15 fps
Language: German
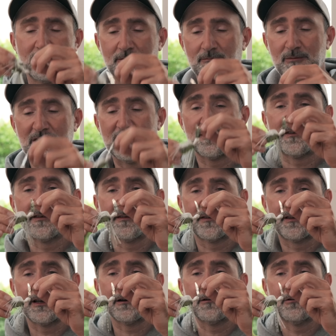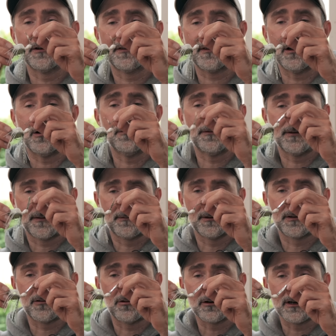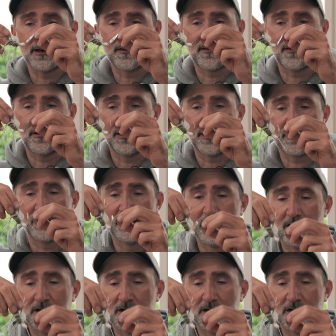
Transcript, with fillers: dann blitzt das Ding kurz auf, es wird Druck erzeugt,